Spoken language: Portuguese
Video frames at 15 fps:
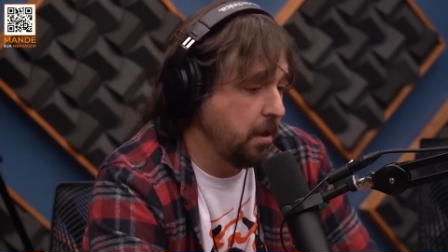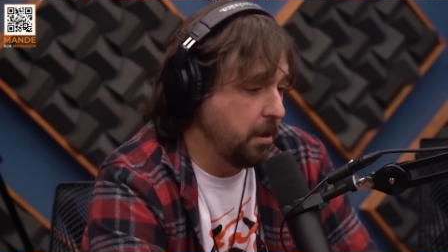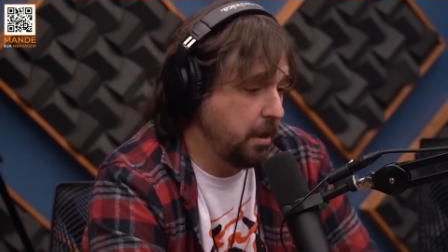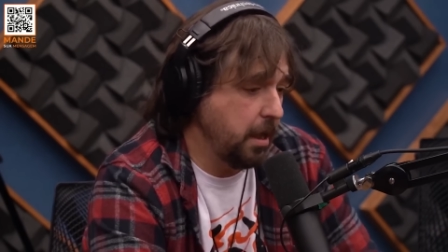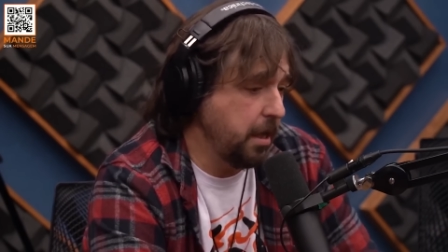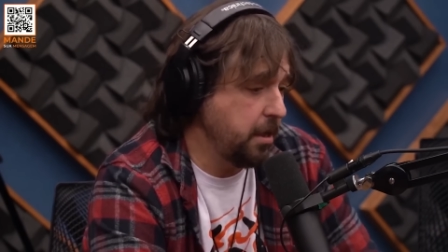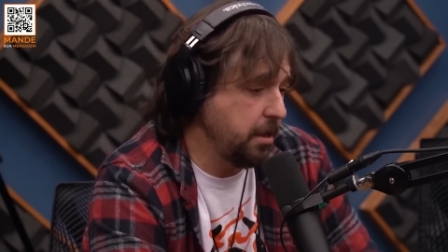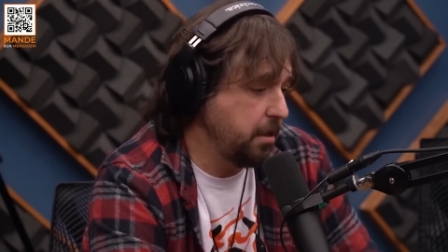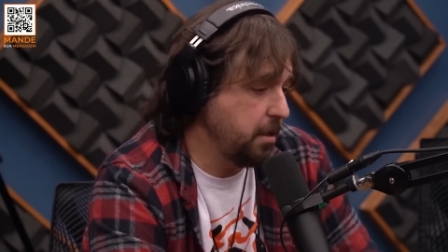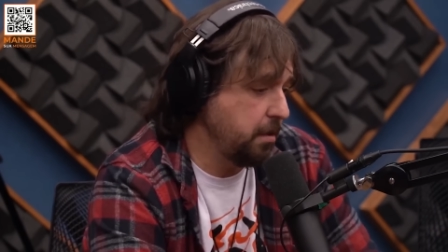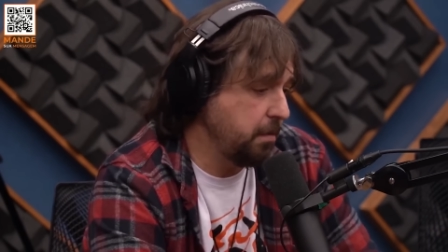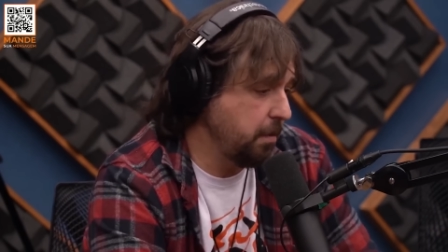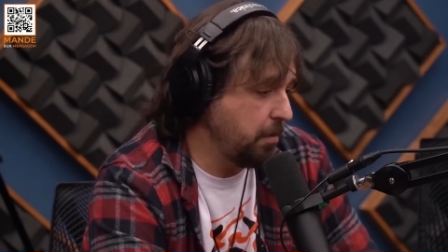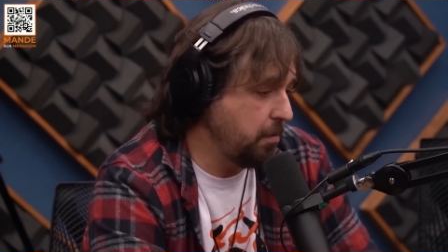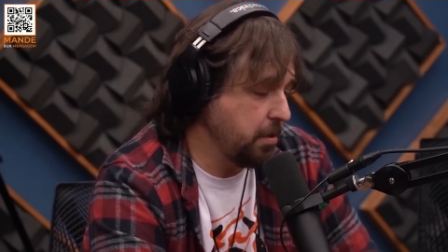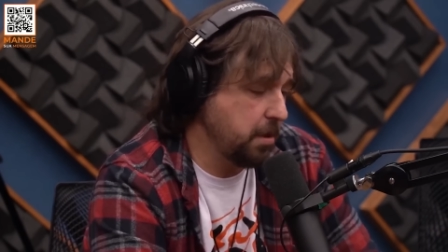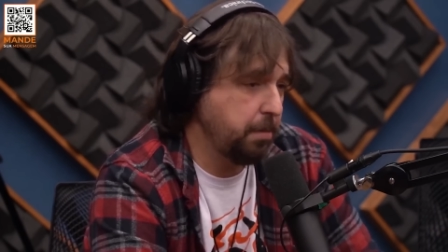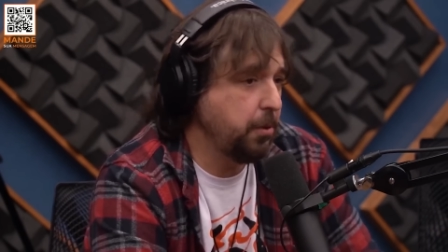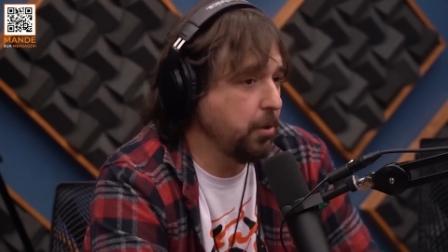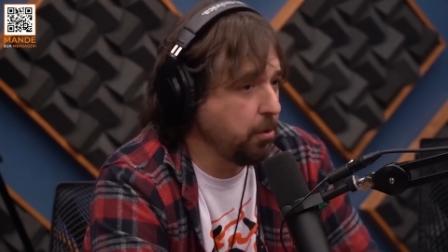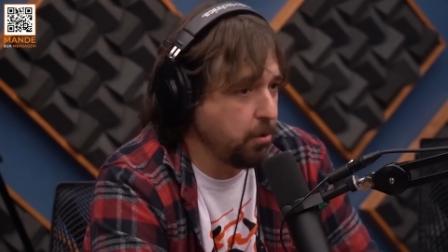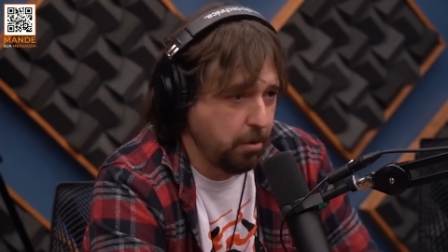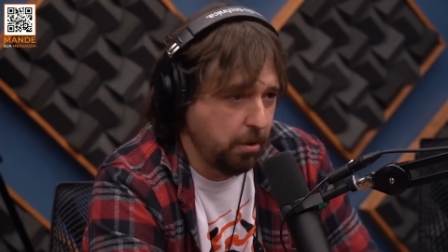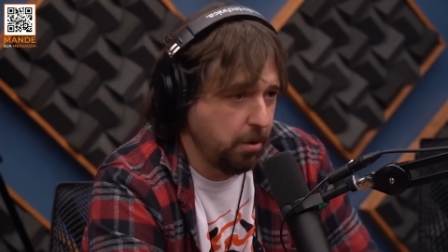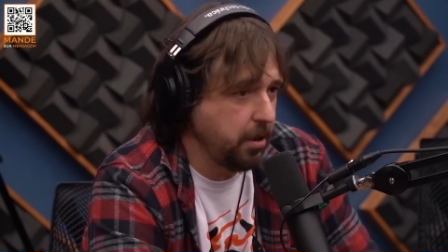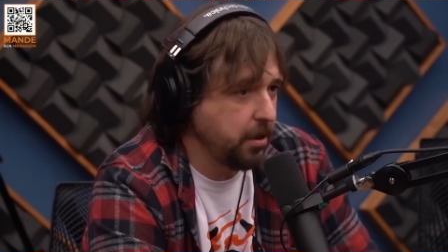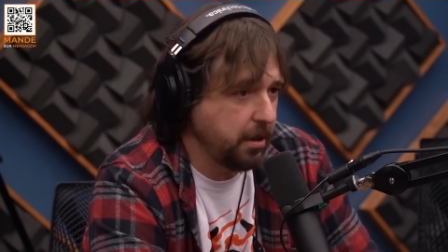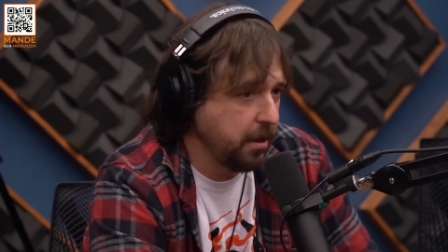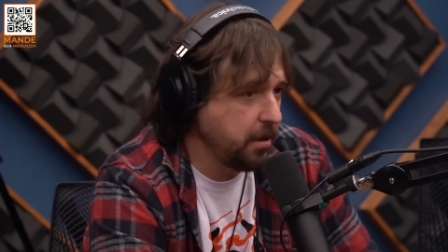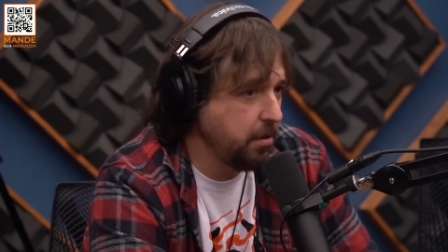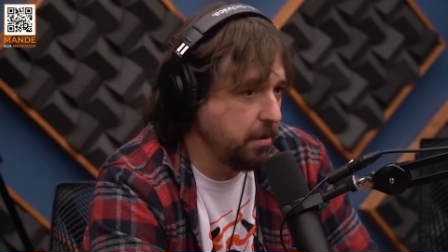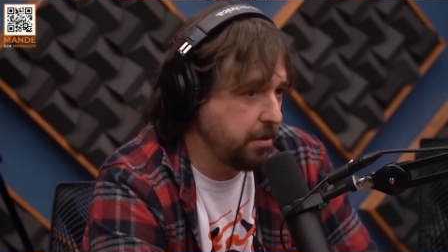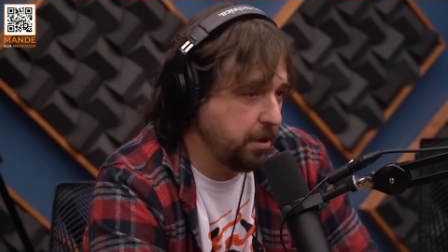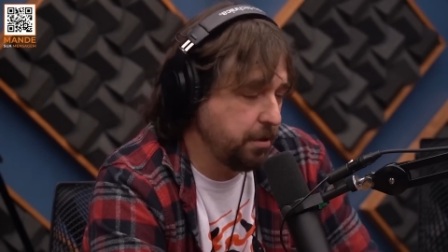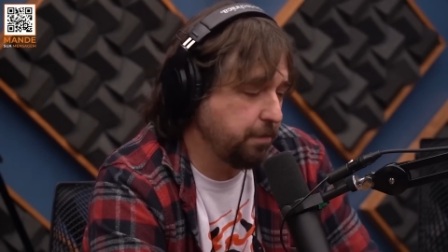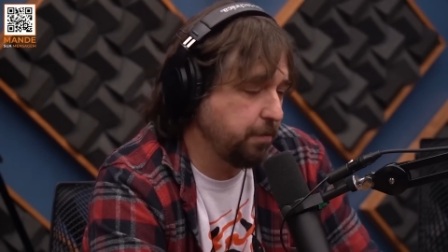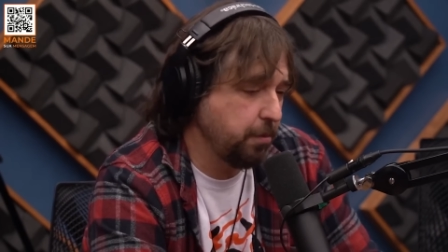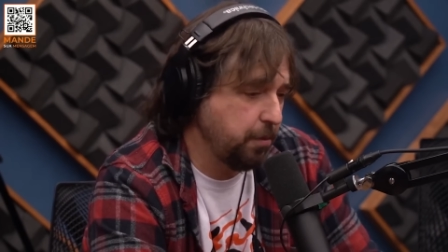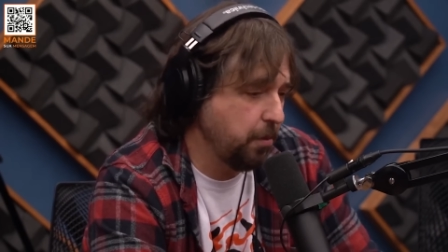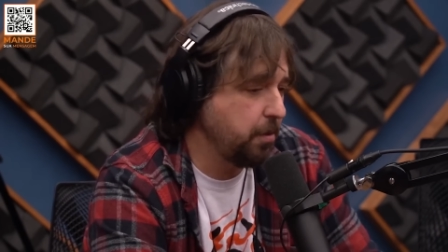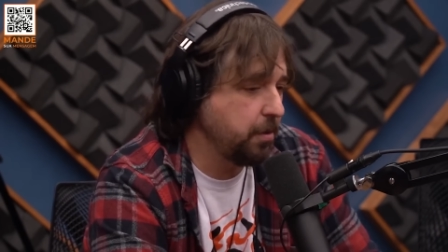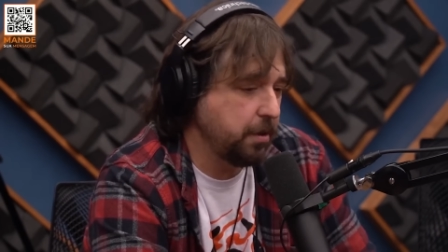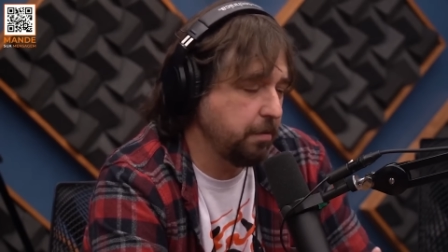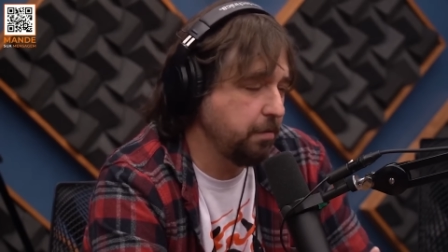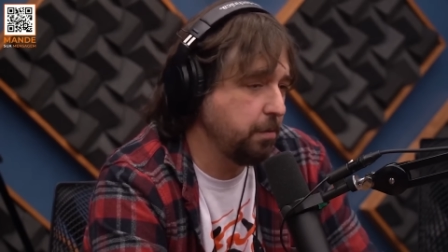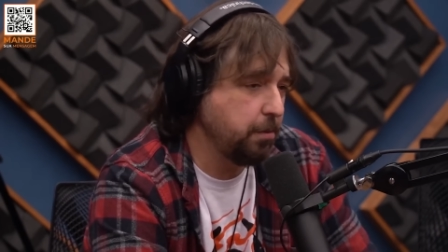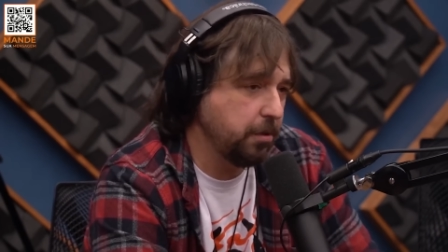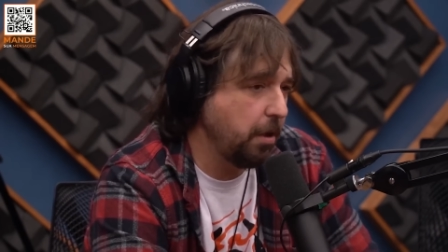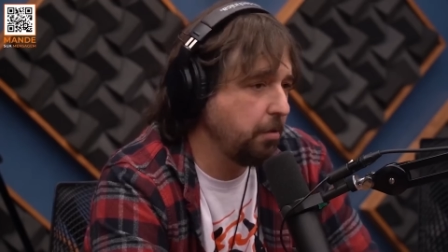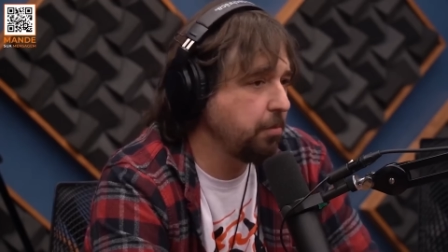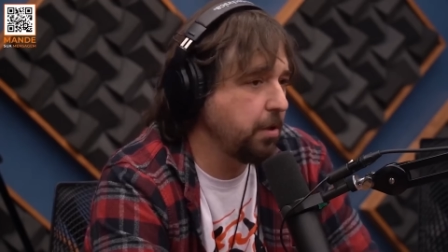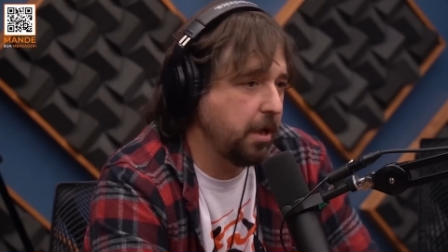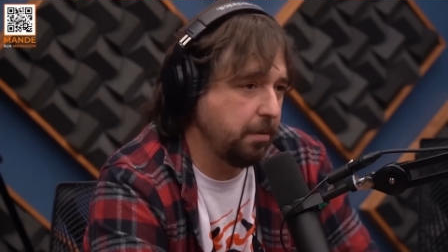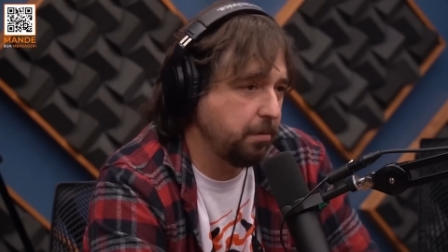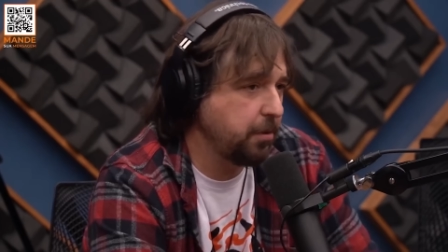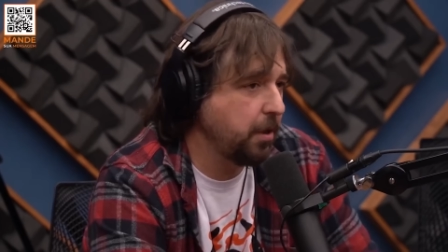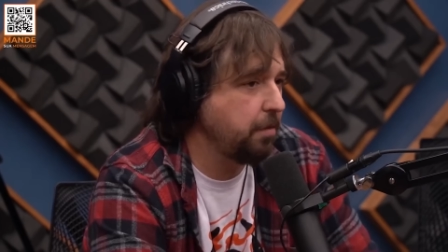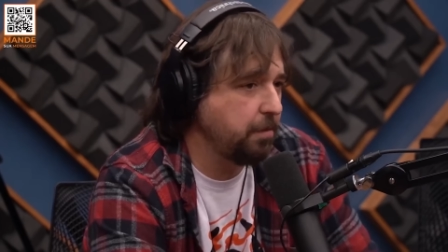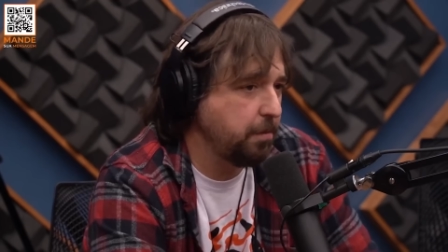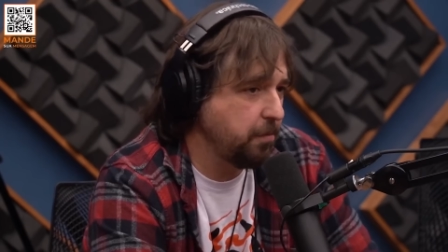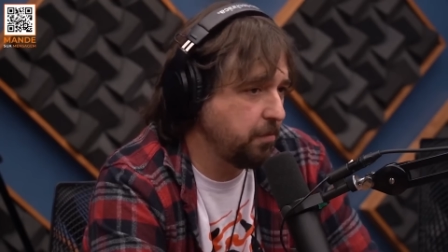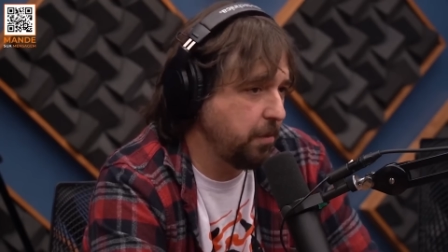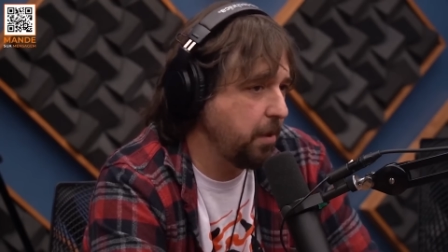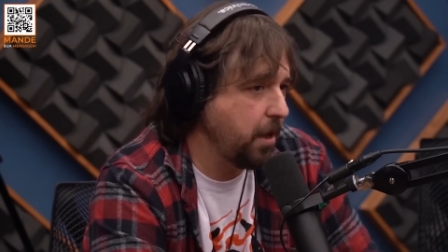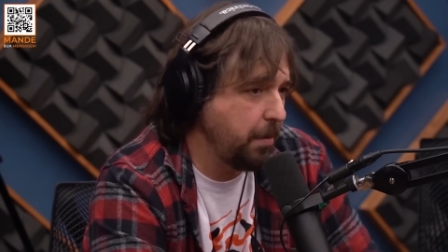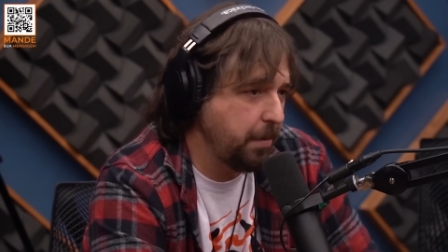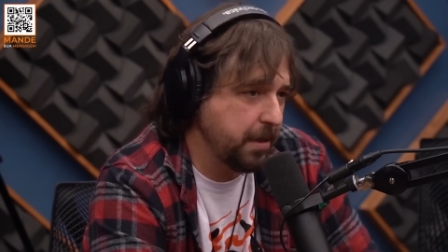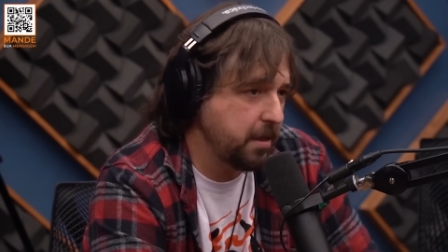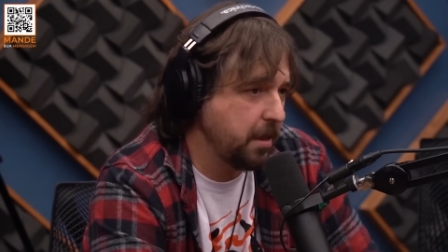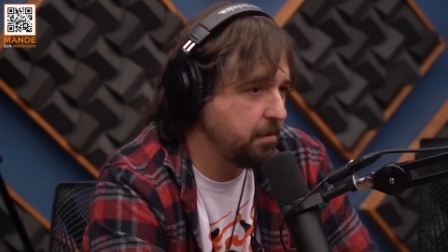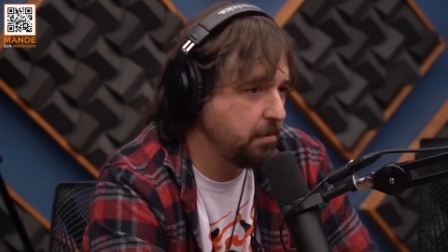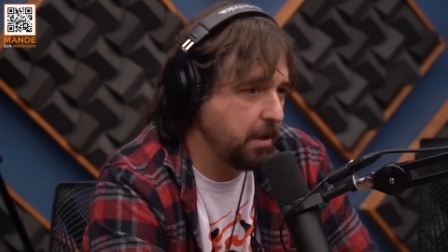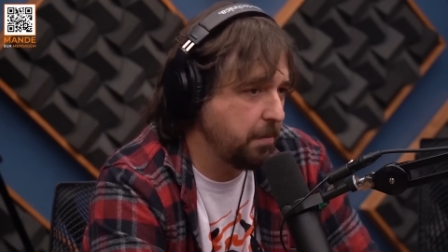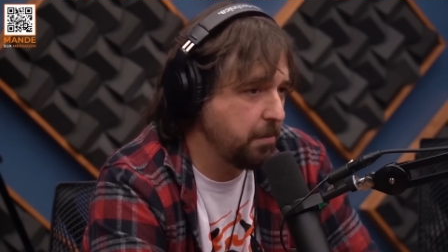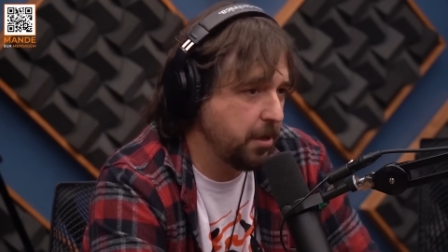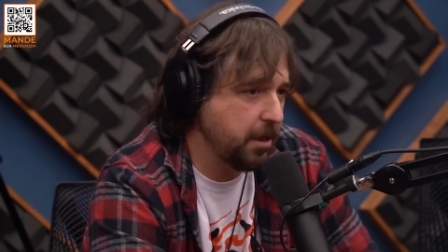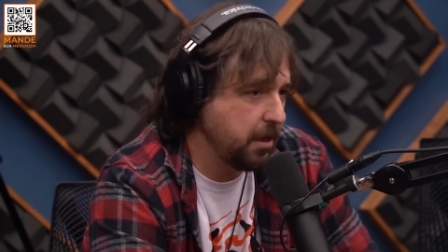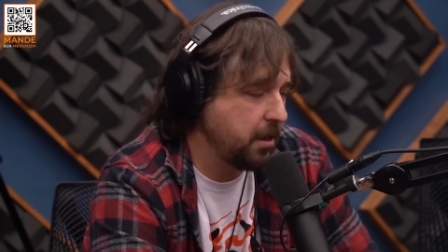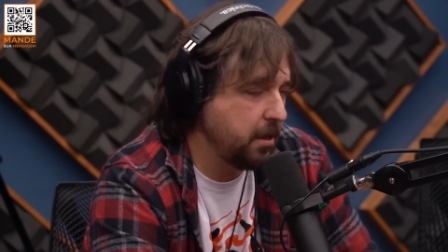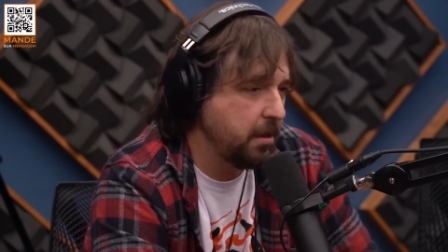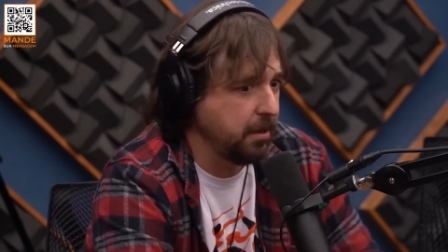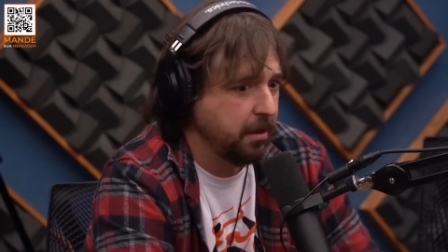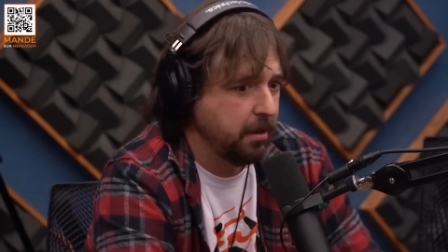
E aí a coisa piorou, entendeu? A gente falou, pô, então vamos dar um tempo, tal, vamos, vamos acabar saindo da banda.